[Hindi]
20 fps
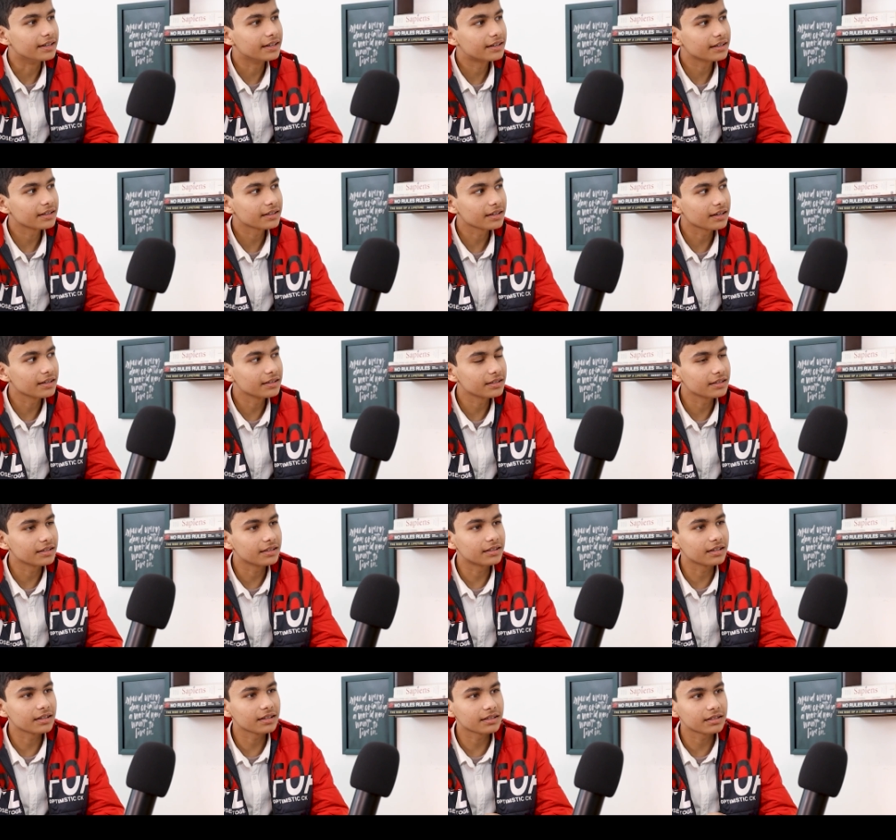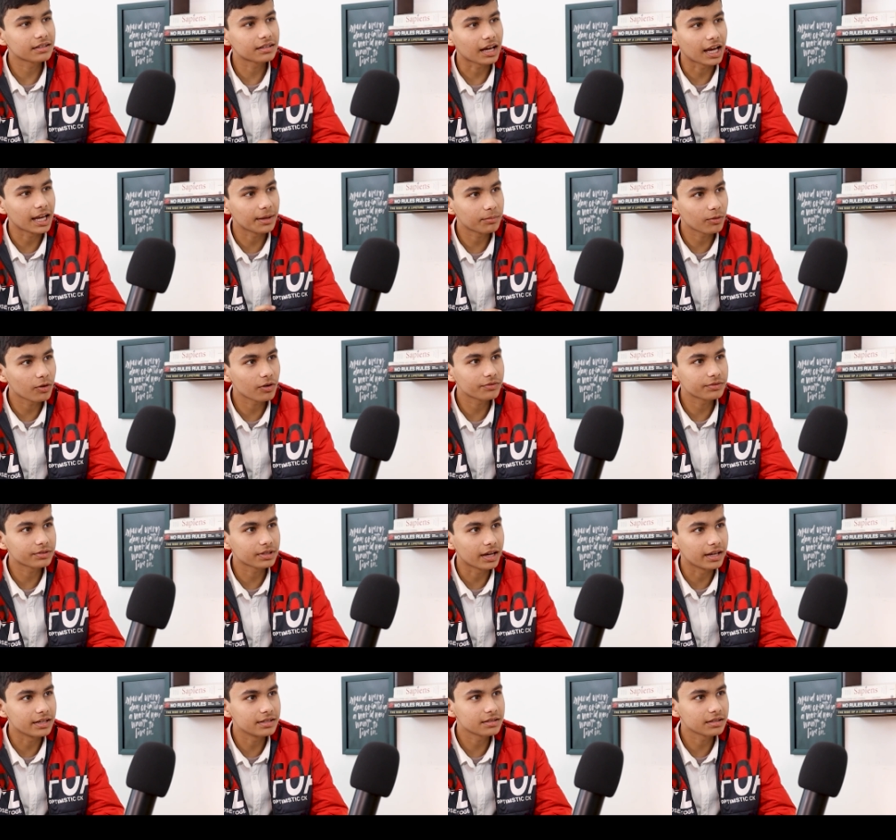डेटा साइंस इज अ टाइप ऑफ
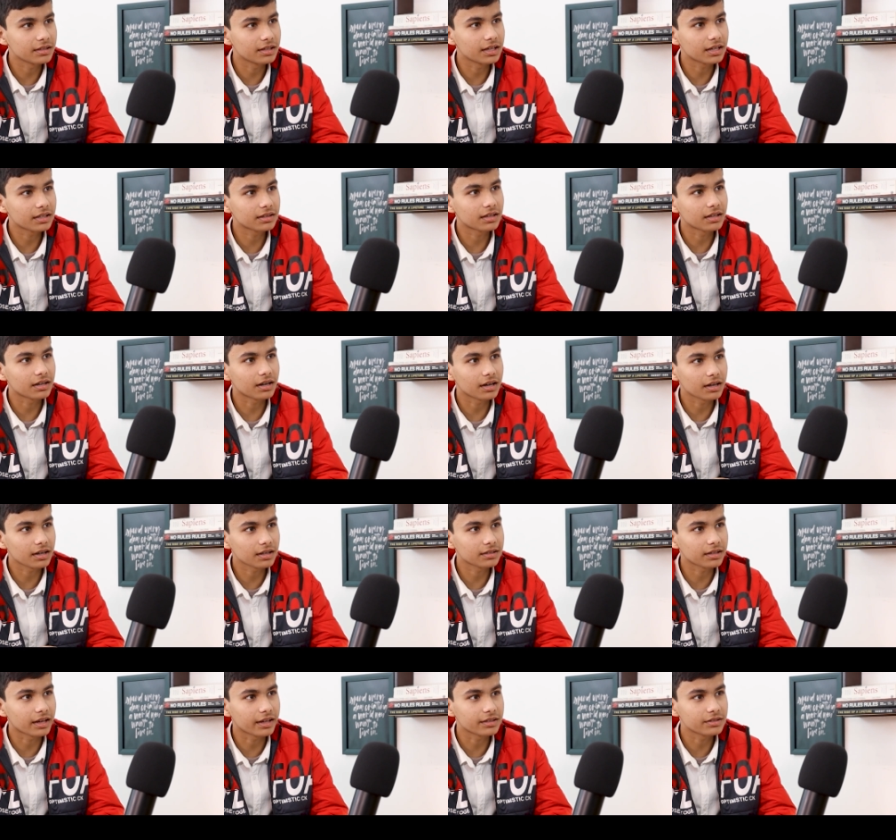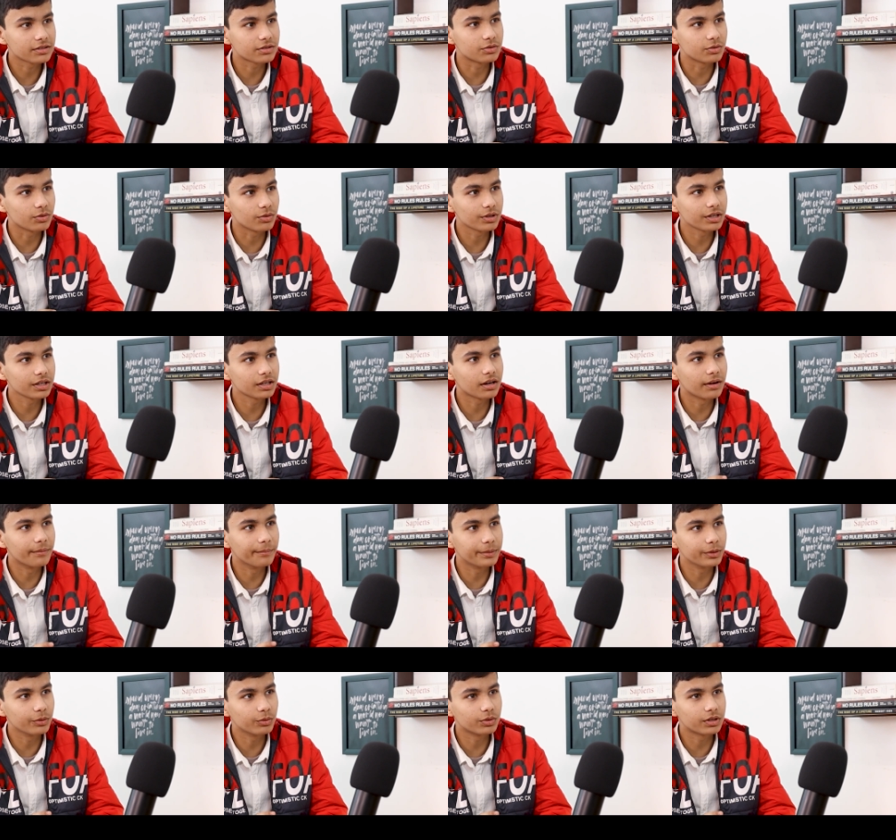साइंस एक तरह का साइंस जो कि
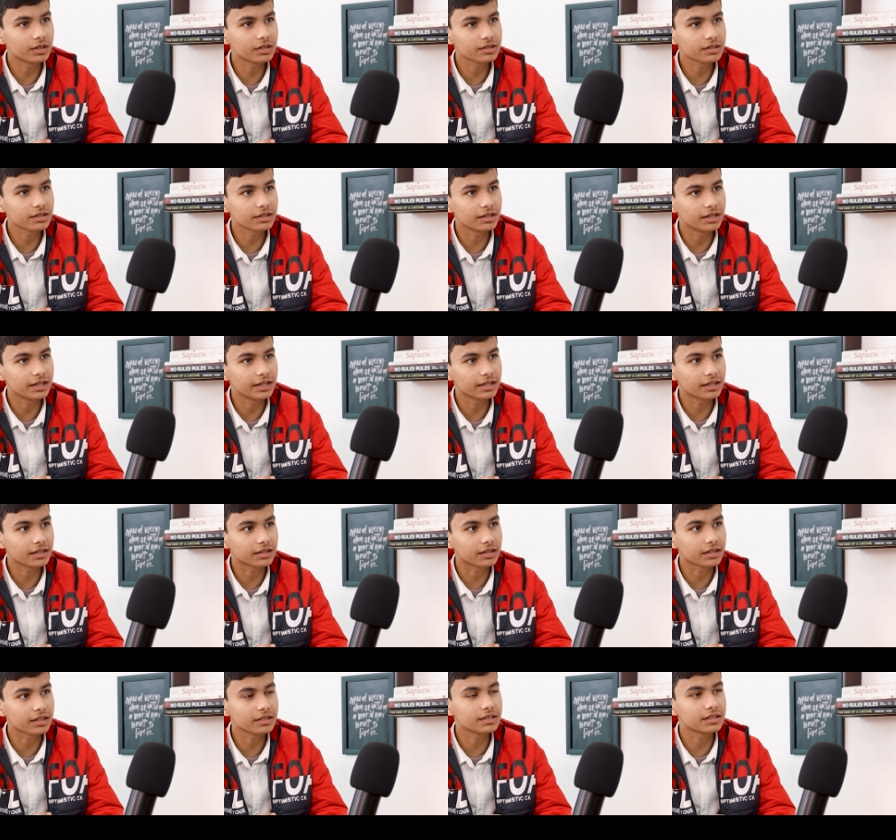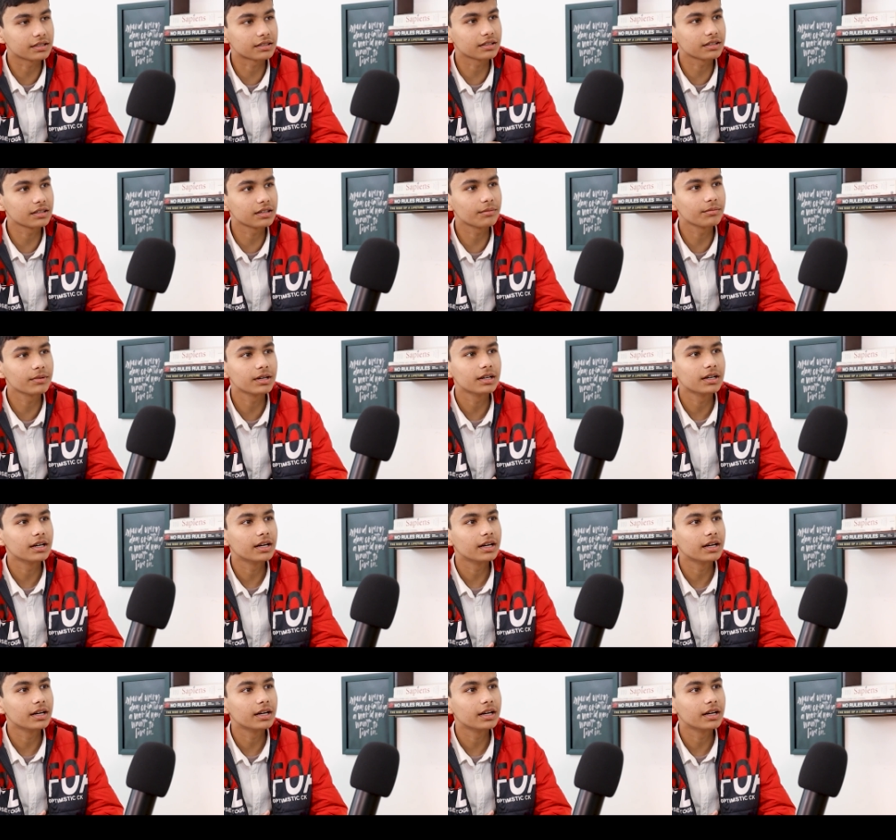कंप्यूटर से रिलेट करता है जैसे कि हम